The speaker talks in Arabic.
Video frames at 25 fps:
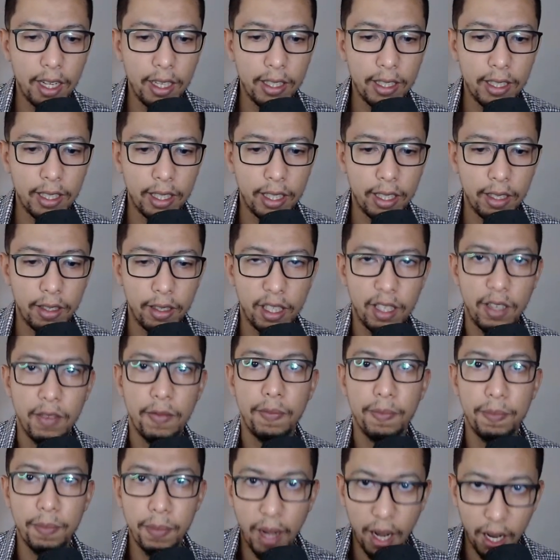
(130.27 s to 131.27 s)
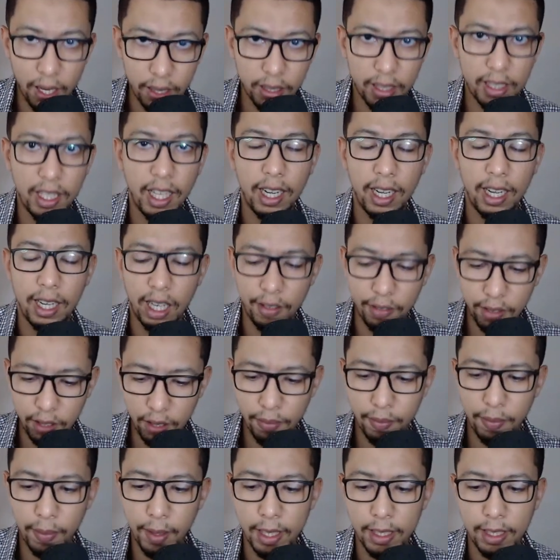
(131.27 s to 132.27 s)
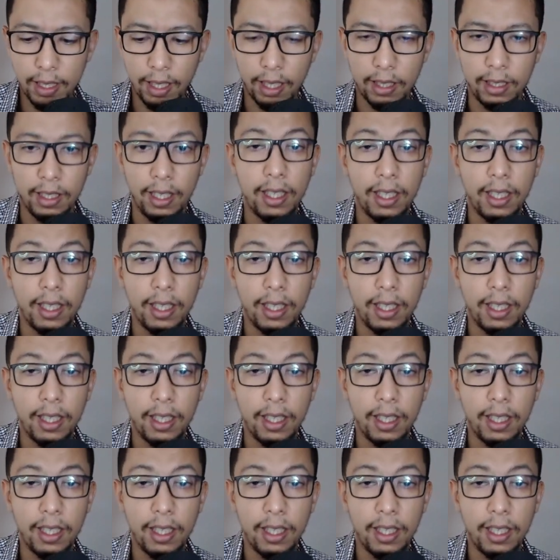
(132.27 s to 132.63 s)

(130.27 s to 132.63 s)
يعني كيف ما دار اللايف كيف ما كيتحط